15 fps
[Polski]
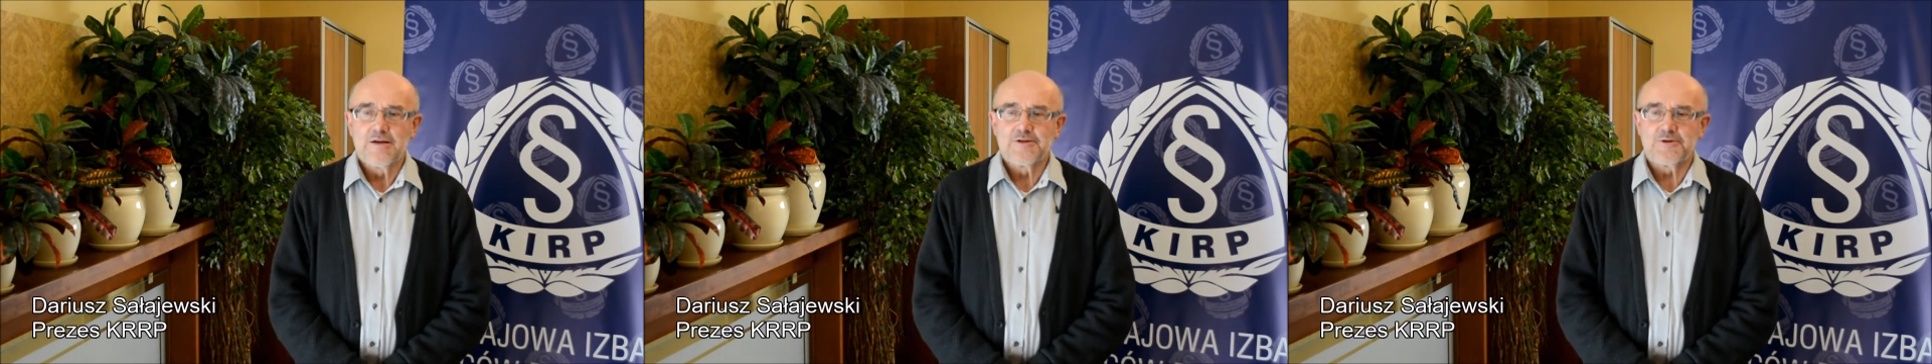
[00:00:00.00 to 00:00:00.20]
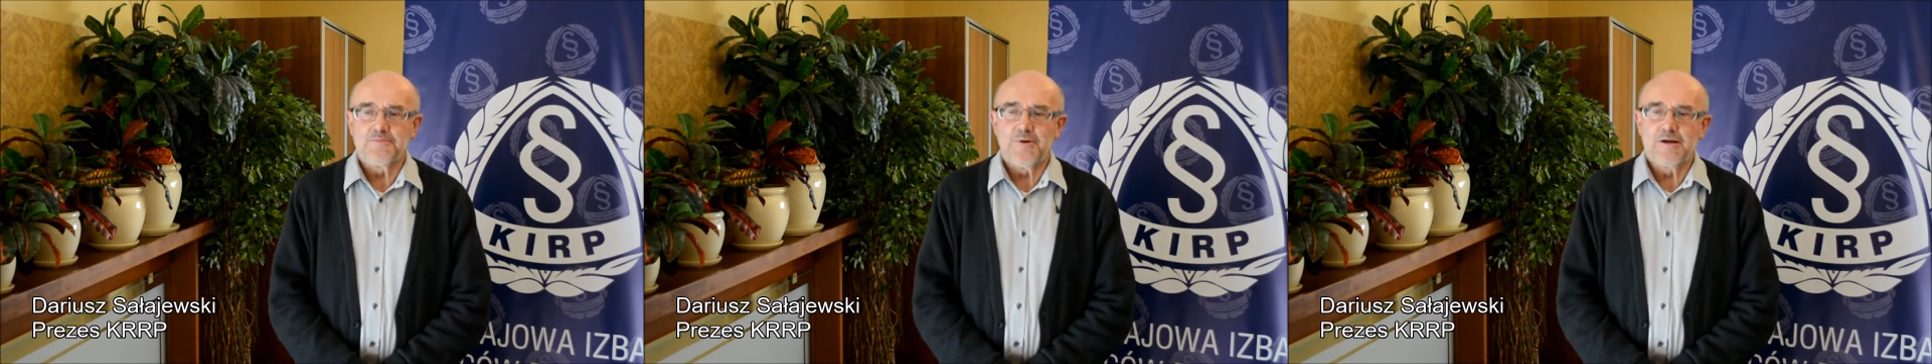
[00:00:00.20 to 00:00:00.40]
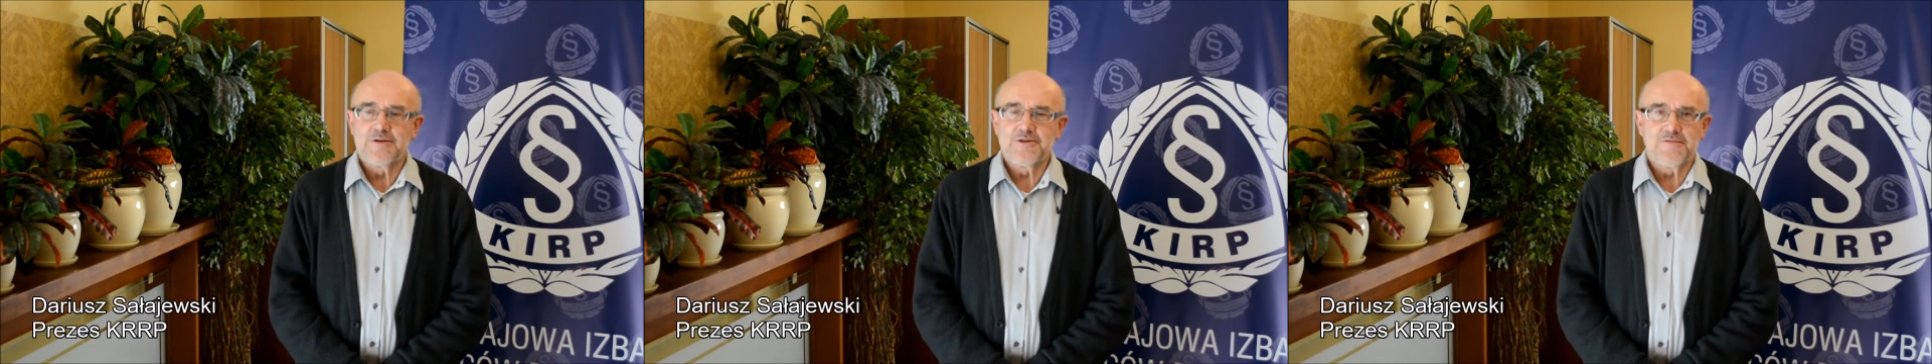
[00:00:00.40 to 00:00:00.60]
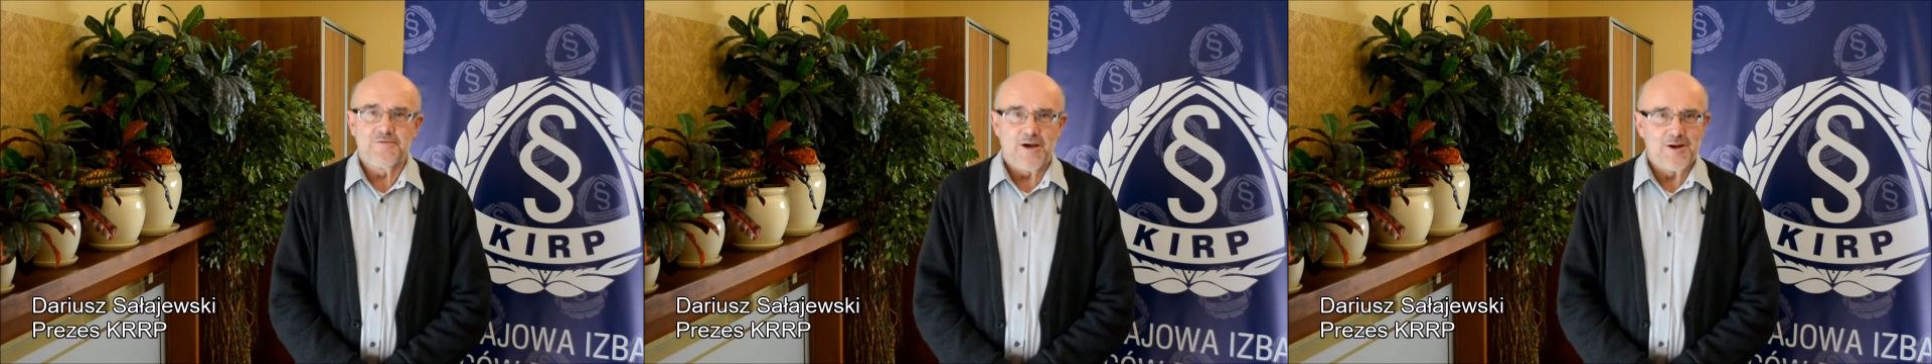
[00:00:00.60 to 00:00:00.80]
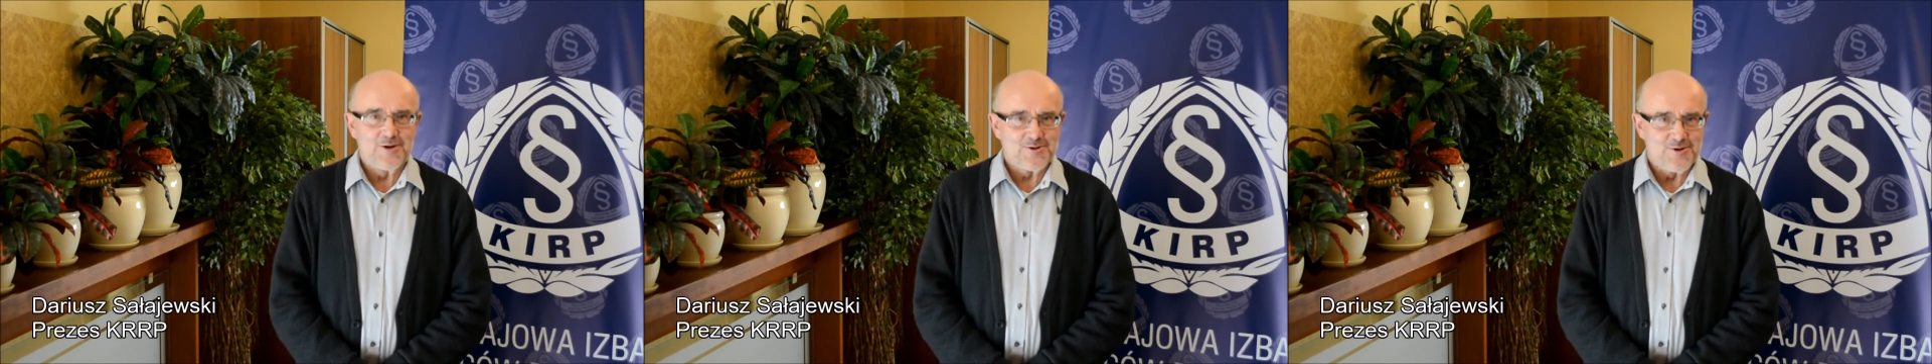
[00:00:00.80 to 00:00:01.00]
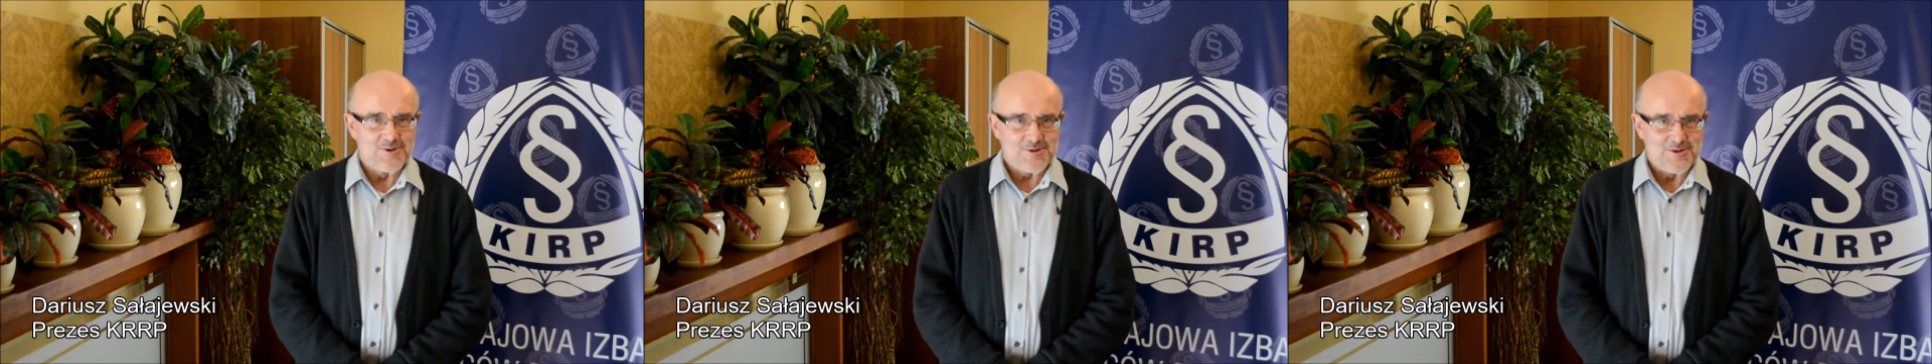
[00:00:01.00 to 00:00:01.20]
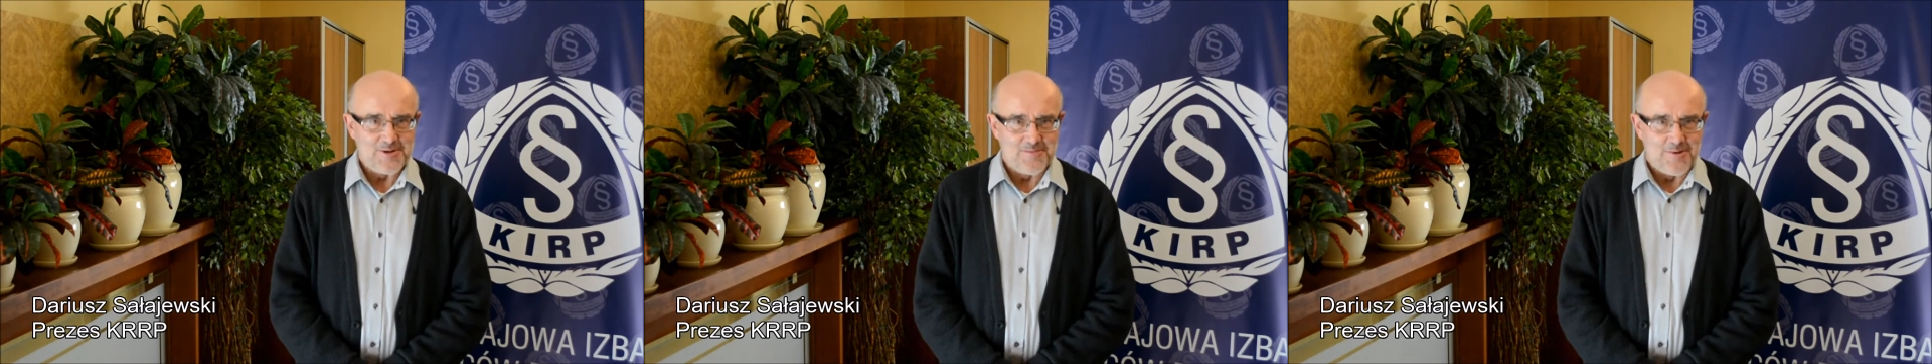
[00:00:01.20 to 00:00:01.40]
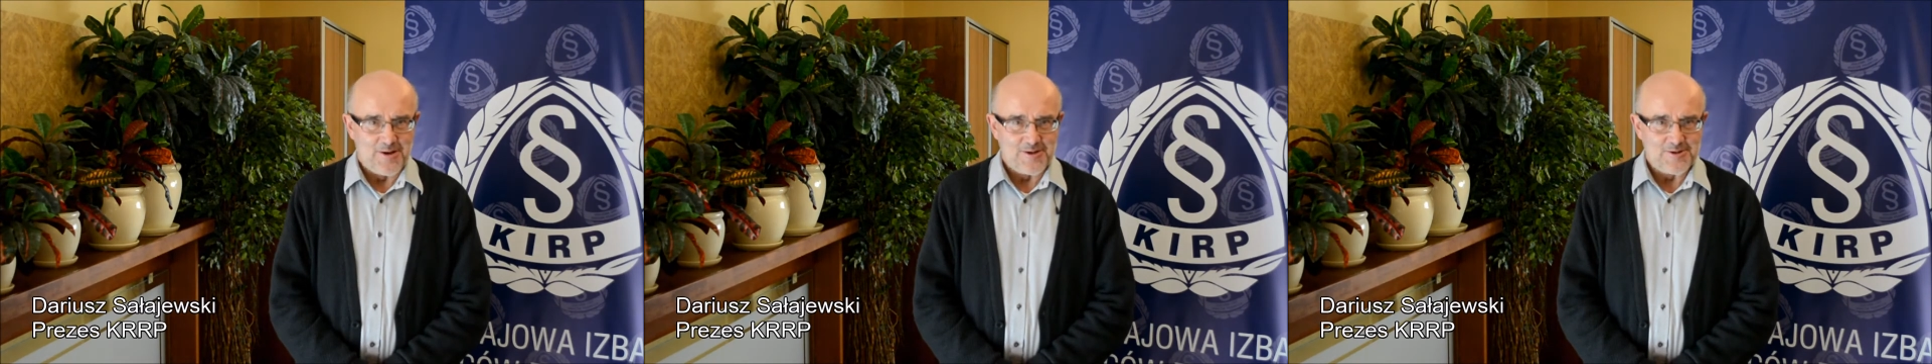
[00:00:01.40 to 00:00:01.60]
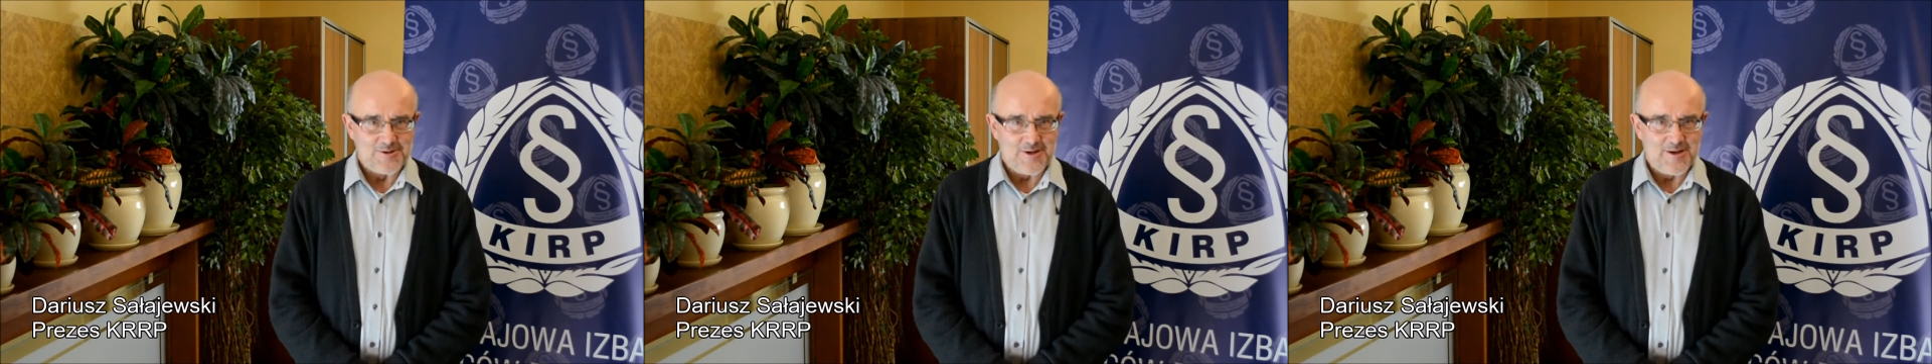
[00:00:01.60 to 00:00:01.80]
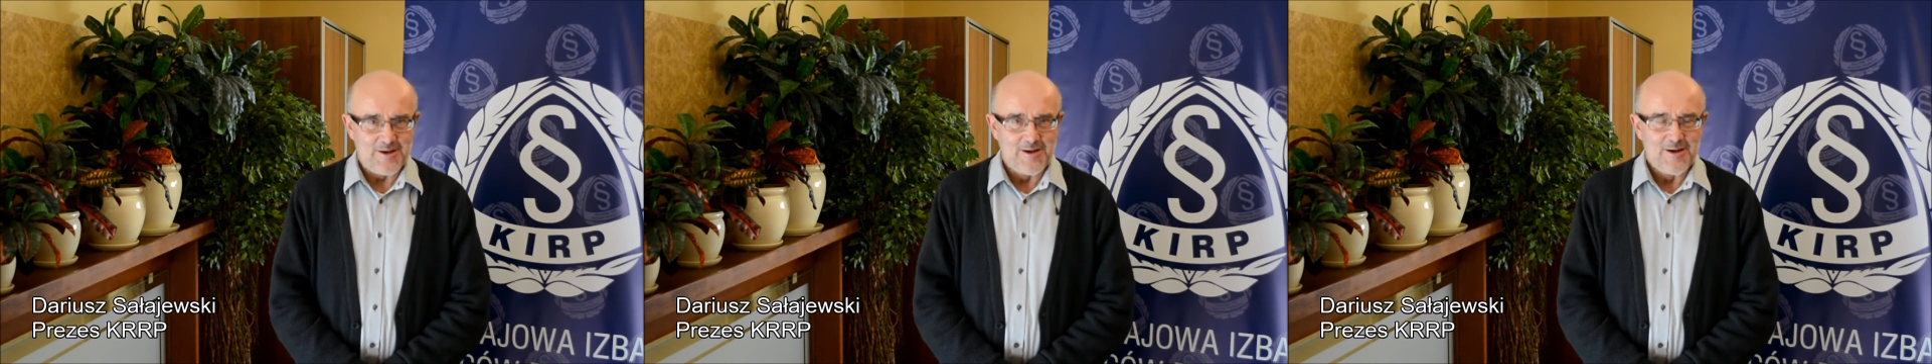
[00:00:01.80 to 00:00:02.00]
czy będzie większość, czy nie
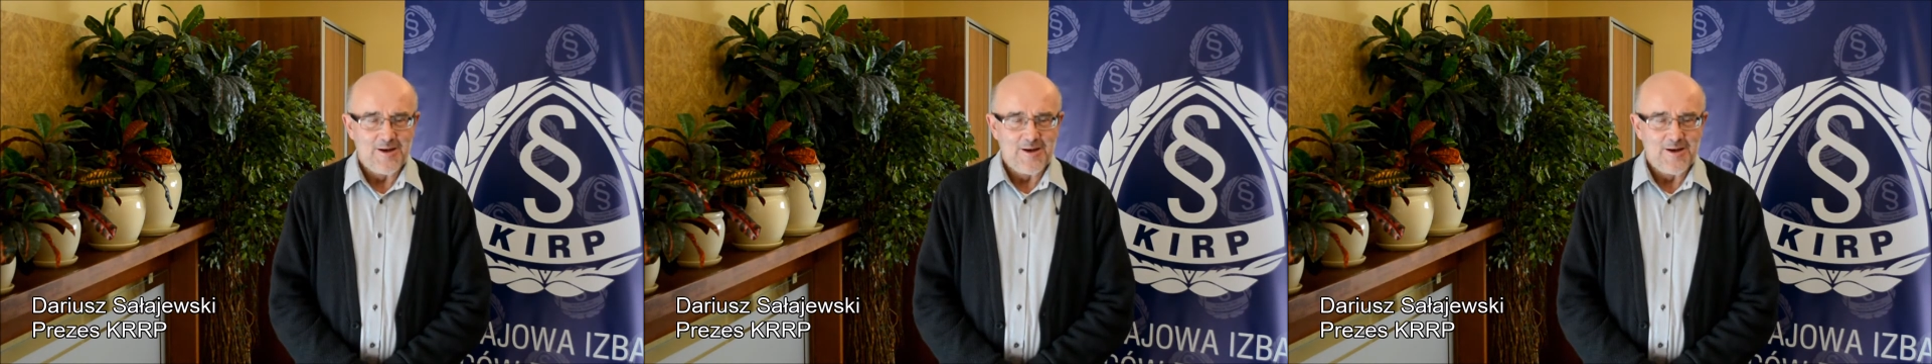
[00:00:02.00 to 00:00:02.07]
będzie,